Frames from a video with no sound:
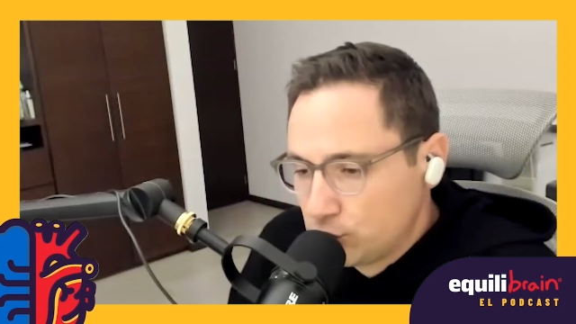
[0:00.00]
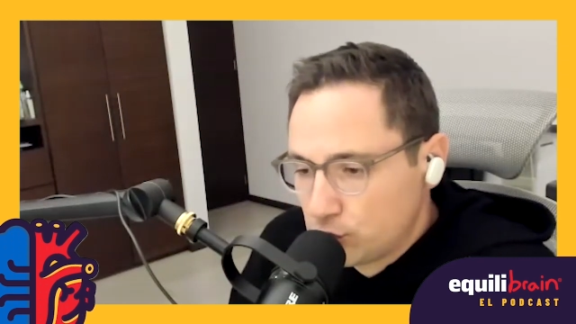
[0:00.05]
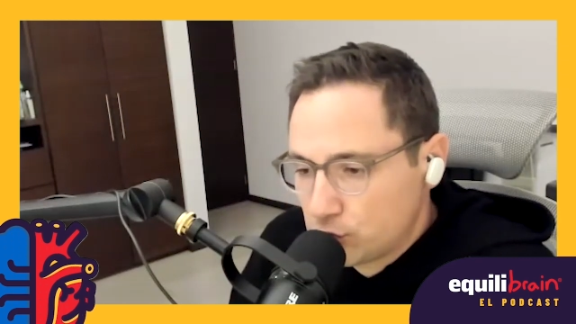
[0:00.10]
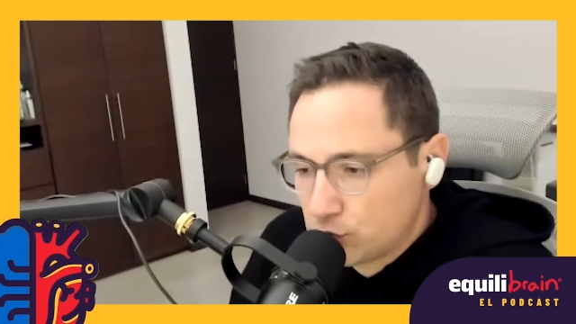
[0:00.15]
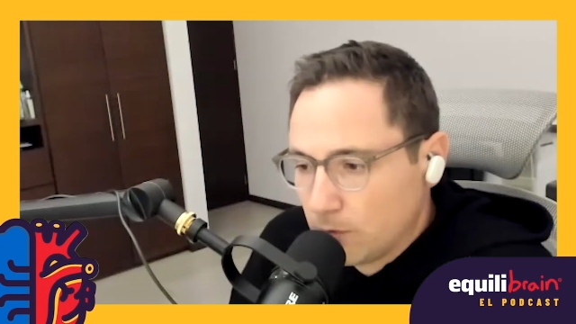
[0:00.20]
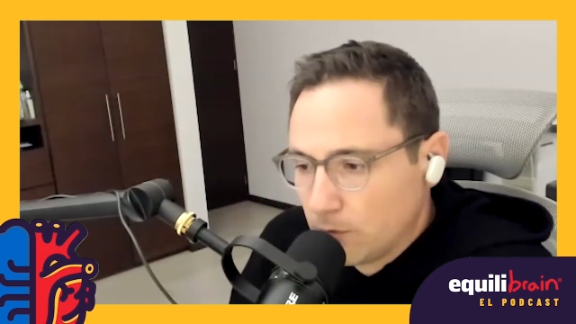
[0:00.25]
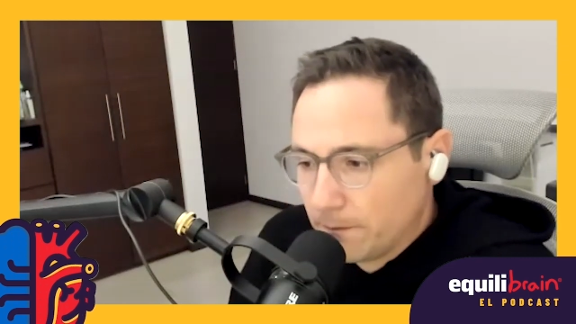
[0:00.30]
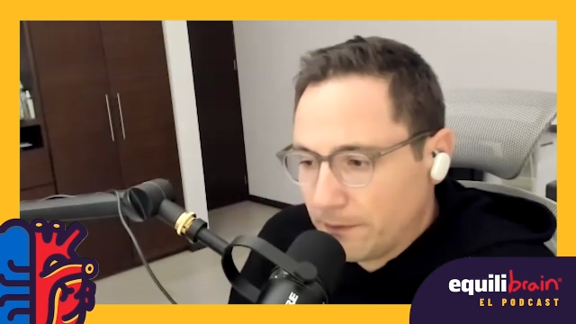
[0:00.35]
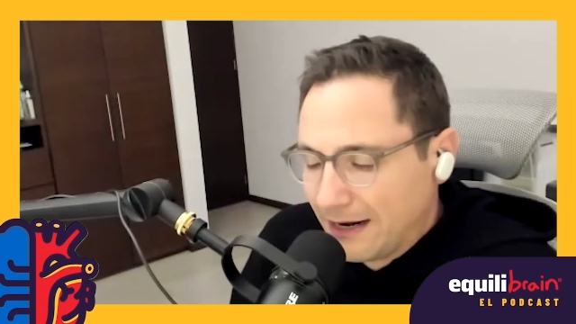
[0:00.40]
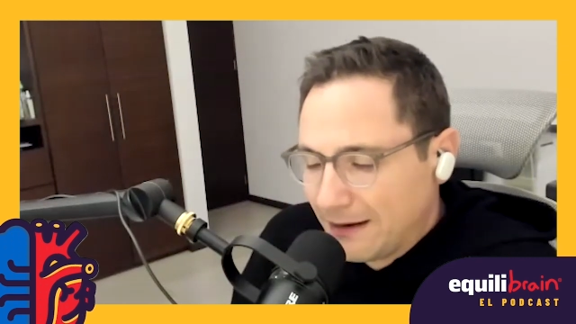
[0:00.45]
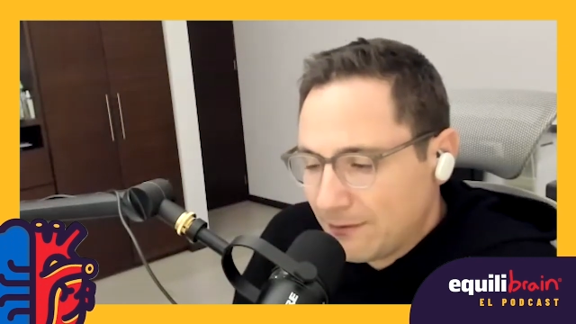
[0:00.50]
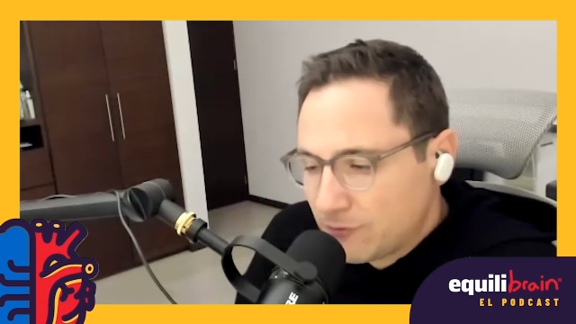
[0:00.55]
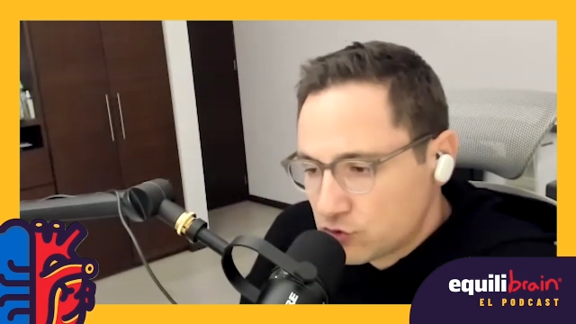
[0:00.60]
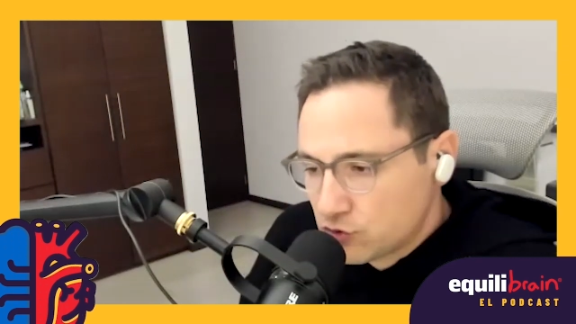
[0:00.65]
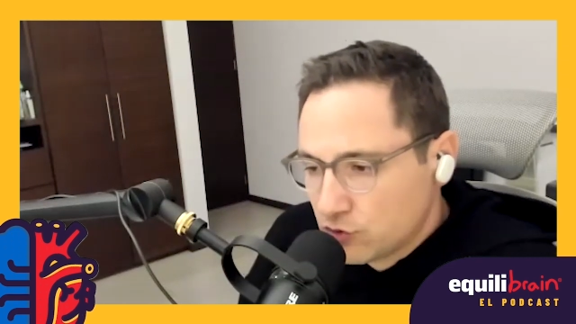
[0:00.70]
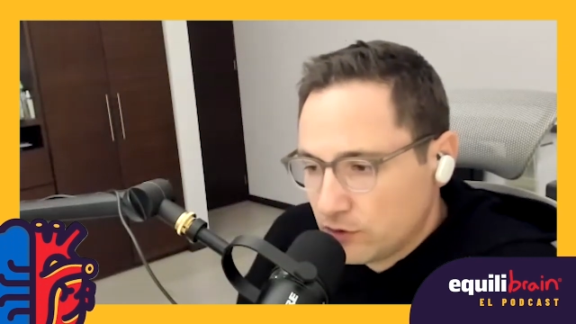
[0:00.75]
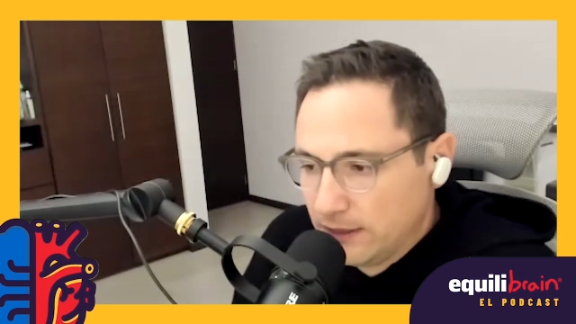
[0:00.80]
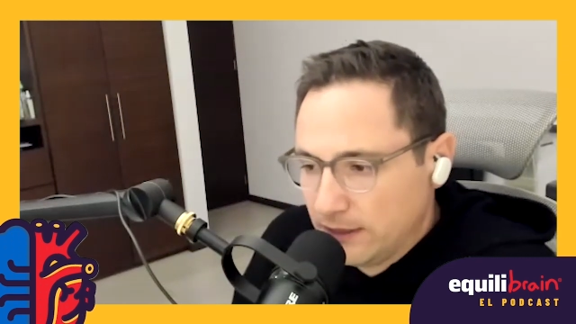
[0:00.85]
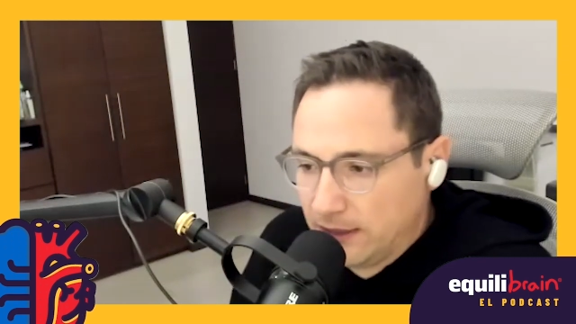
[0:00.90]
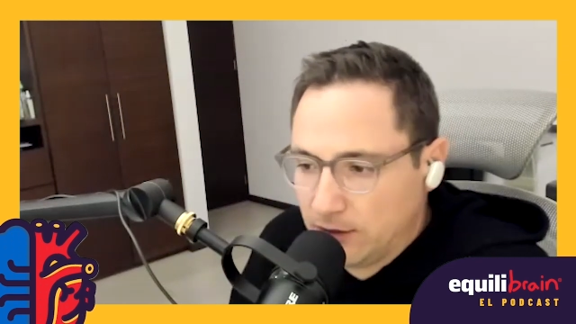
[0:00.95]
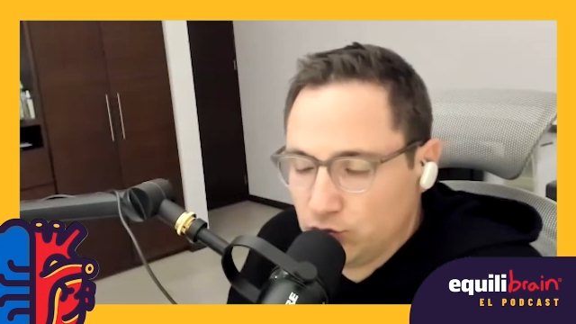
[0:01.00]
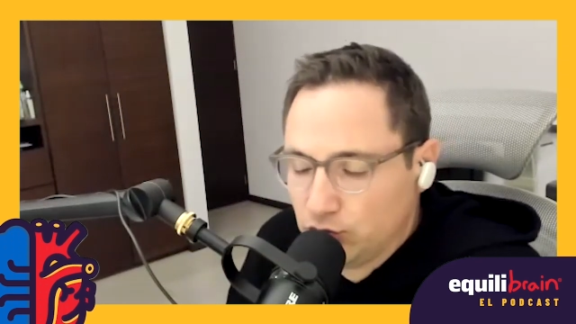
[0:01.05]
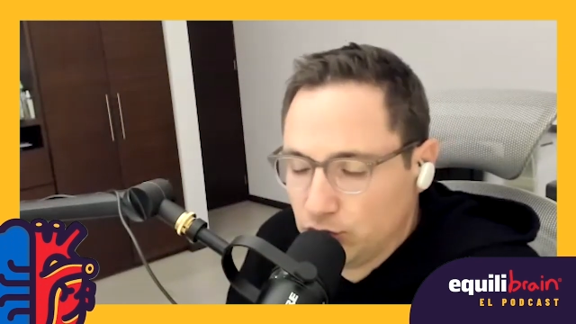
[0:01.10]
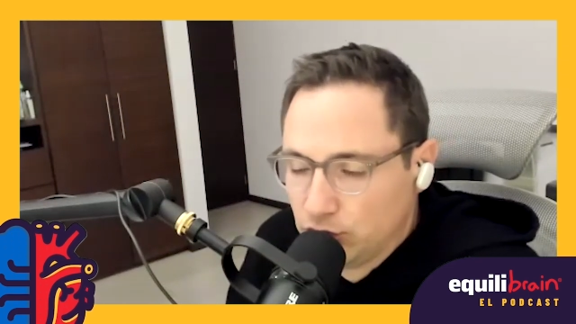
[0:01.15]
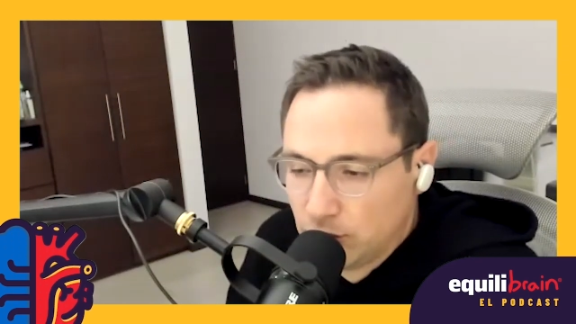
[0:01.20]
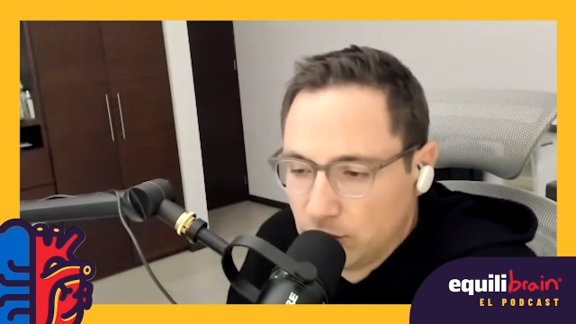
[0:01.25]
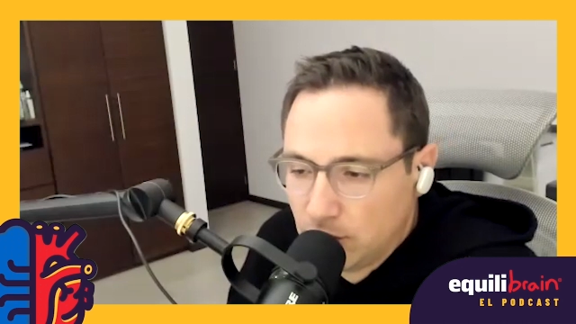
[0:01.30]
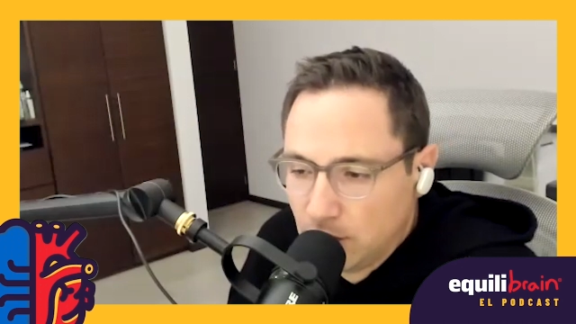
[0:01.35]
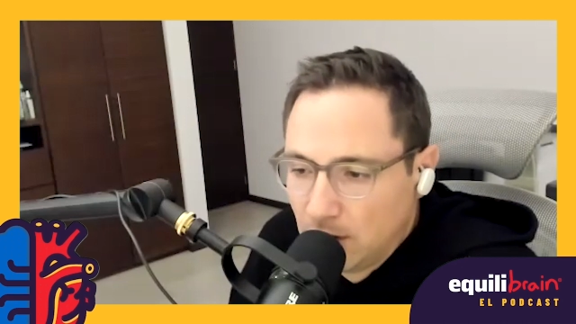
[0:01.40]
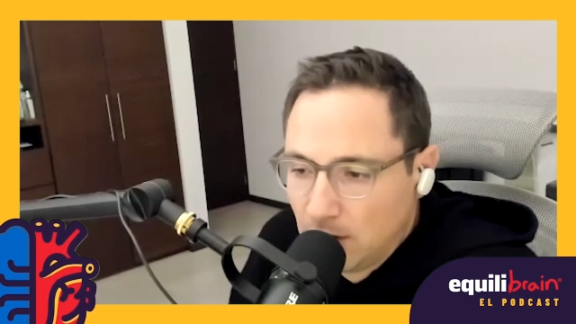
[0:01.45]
nos comparamos con el de junto.